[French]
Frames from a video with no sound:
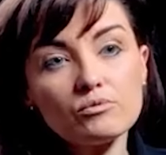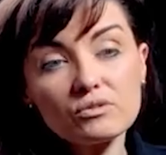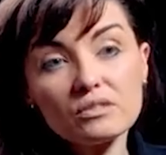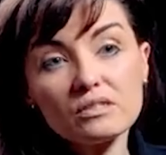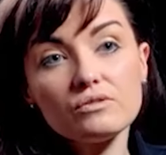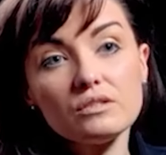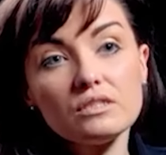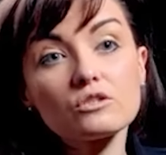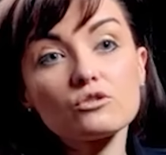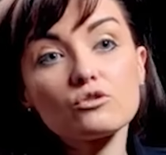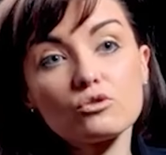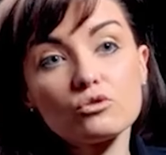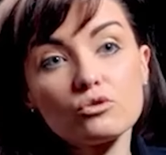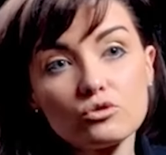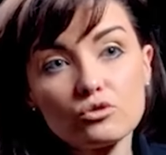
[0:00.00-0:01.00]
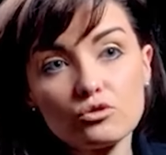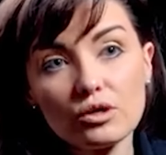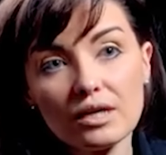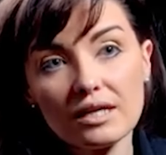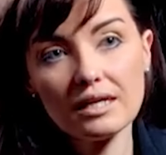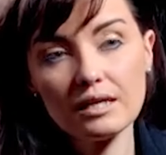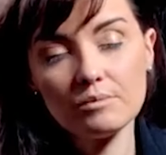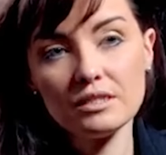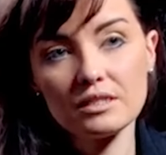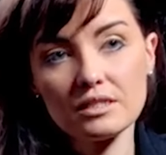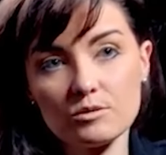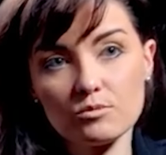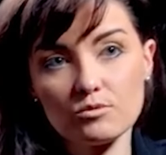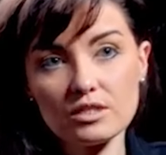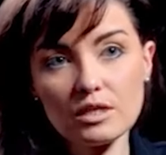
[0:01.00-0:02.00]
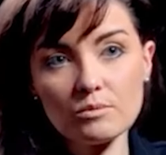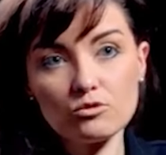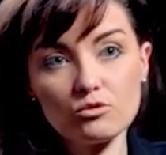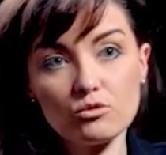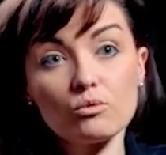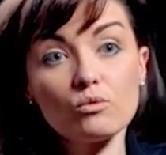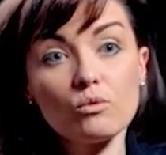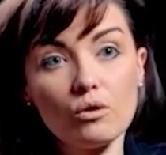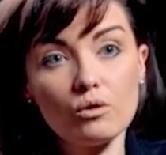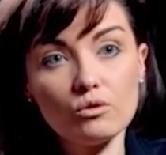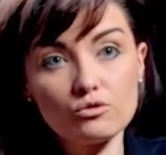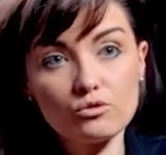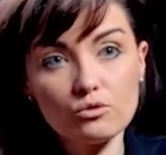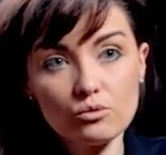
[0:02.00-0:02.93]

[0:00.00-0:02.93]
pour définir ce que serait la mine responsable selon, euh,